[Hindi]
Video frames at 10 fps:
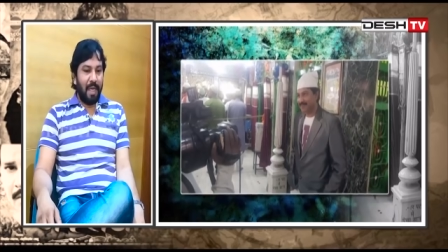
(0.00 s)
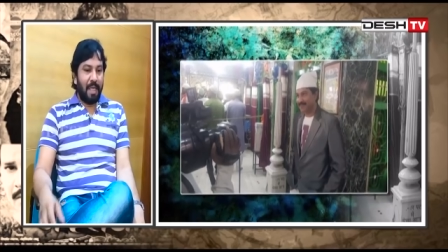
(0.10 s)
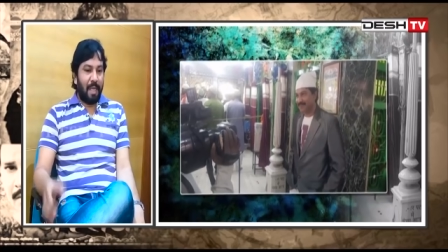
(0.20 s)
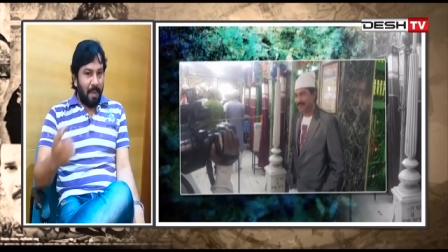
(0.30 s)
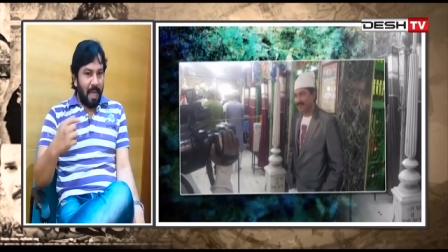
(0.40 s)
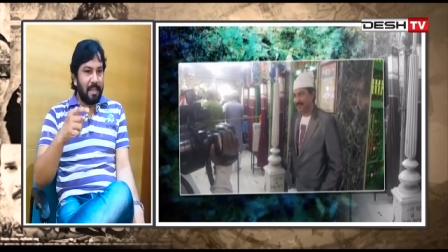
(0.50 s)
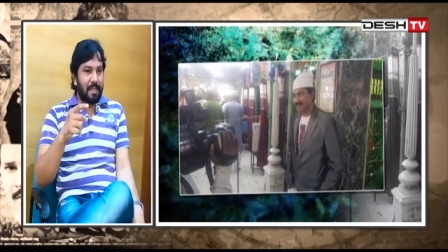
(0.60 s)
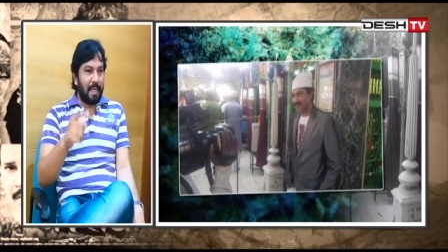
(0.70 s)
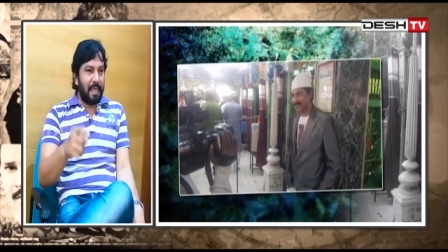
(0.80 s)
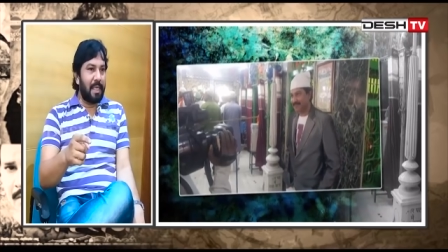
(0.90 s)
तो मैं यहाँ
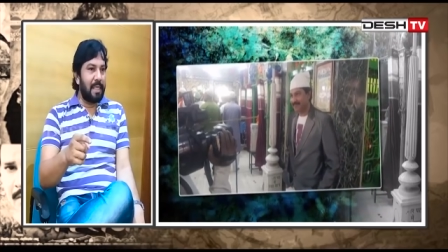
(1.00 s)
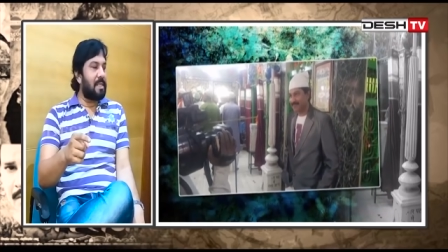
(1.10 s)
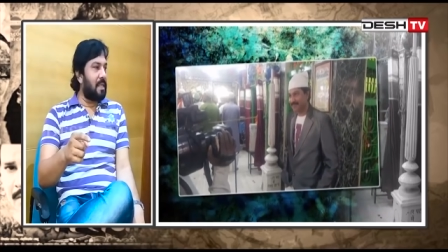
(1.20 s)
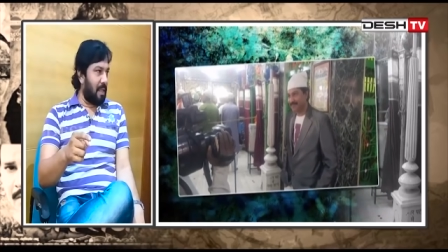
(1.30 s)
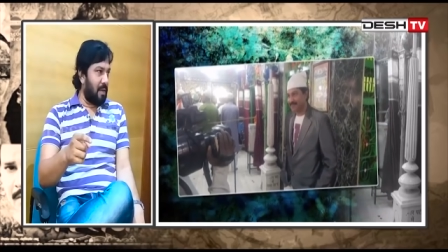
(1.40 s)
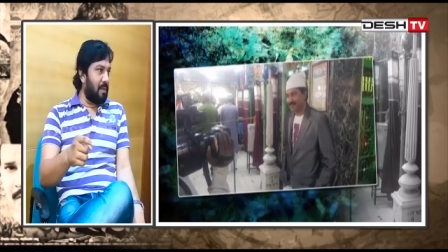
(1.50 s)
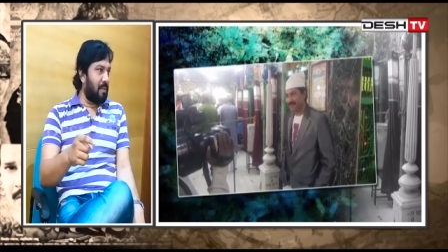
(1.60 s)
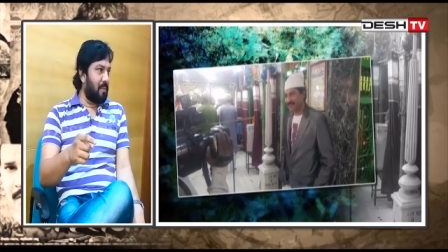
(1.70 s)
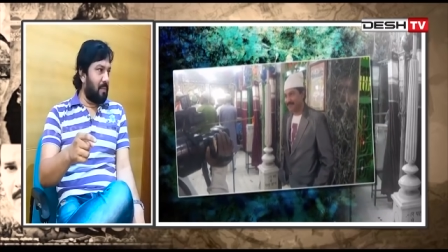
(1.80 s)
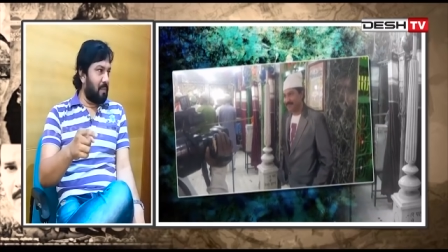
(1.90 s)
स्क्रीन टेस्ट दे हूँ
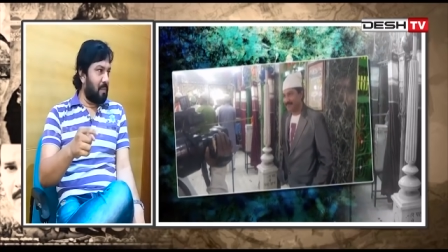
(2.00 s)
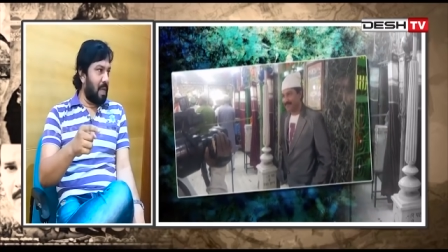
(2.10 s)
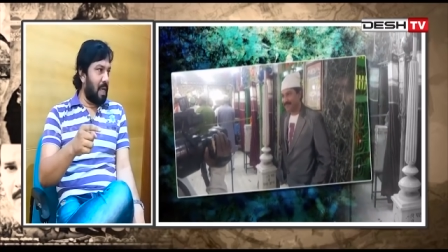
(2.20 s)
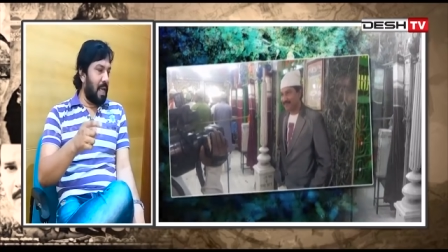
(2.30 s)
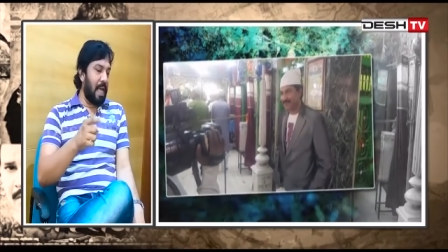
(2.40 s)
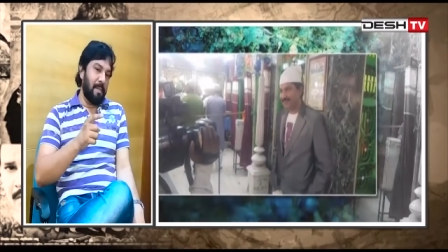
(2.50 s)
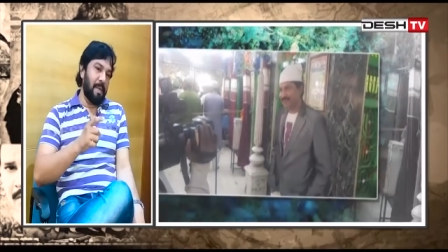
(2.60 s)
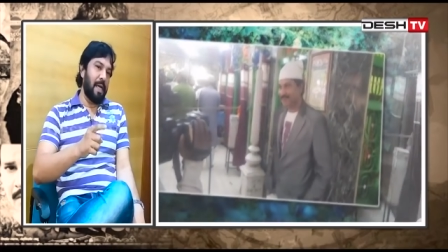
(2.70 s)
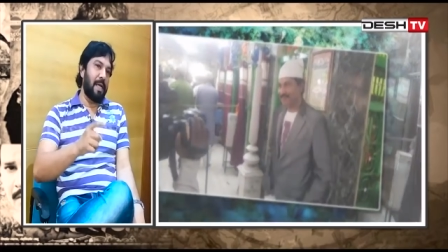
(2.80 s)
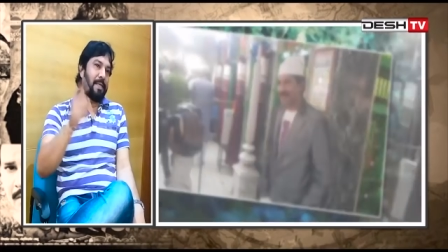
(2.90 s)
अच्छा। मैं यहाँ लाइन
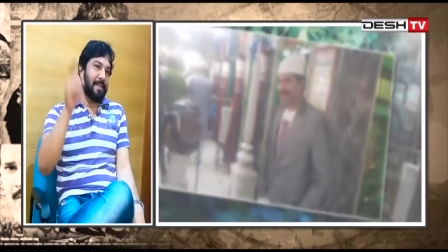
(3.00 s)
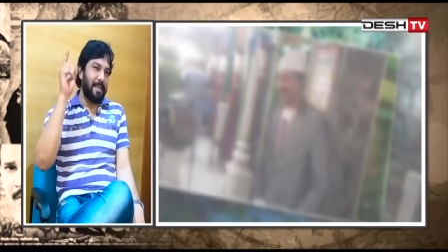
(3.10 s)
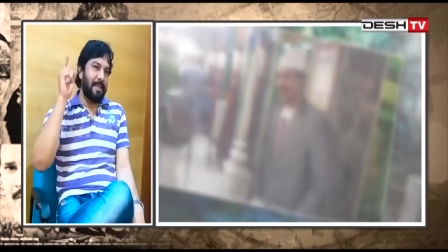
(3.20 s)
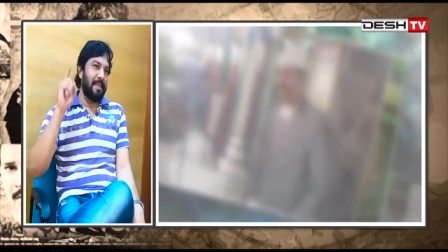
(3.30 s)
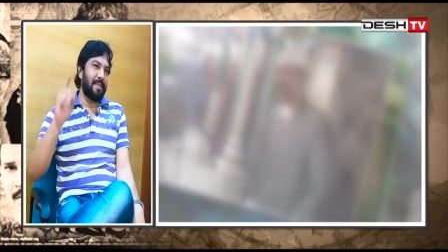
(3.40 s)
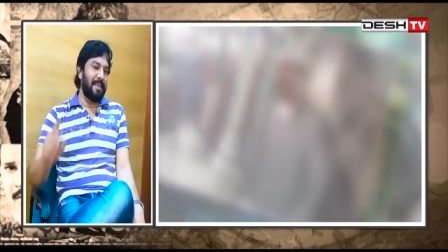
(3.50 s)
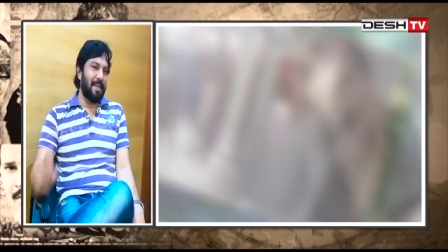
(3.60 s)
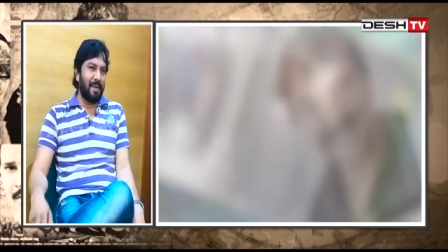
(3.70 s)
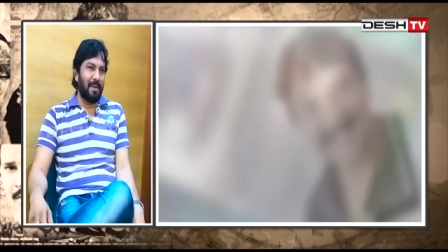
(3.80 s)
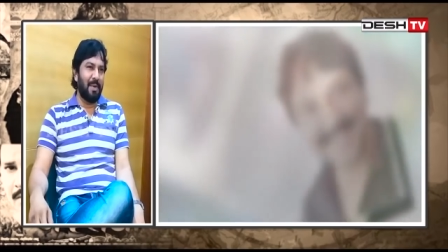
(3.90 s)
में लग के स्क्रीन टेस्ट दे
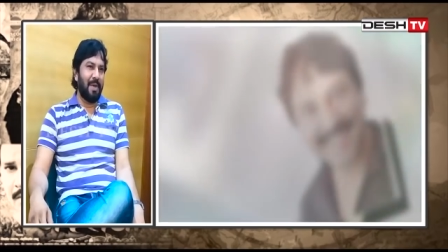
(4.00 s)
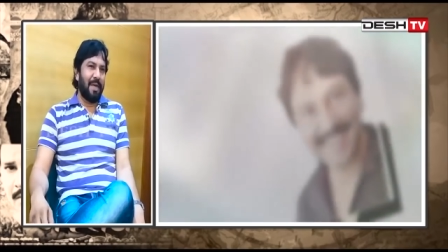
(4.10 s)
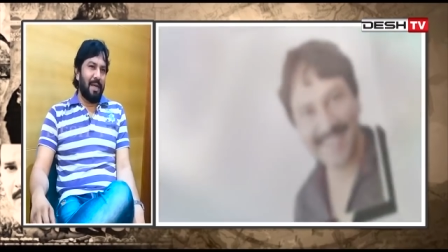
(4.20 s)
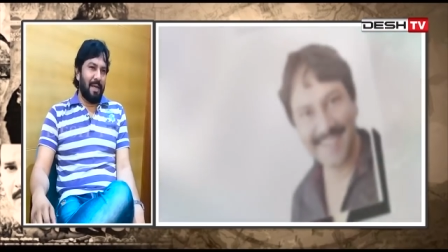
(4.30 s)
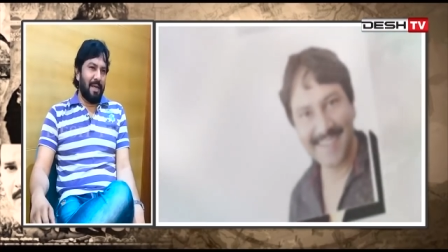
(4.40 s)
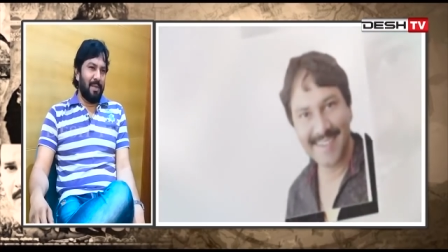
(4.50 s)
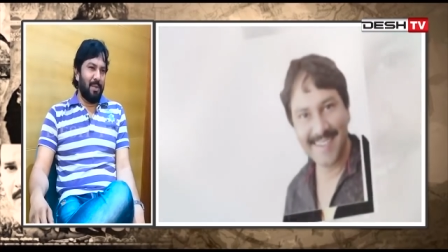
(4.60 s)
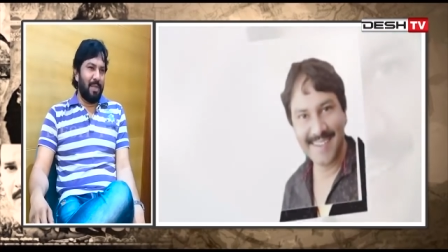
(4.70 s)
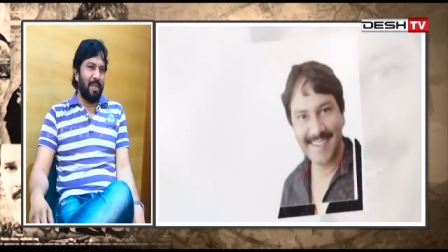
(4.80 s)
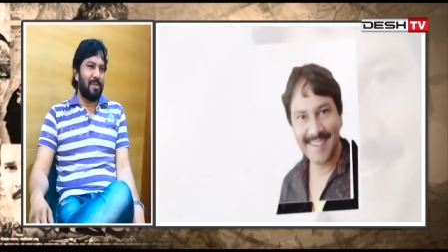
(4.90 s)
हूँ दो तीन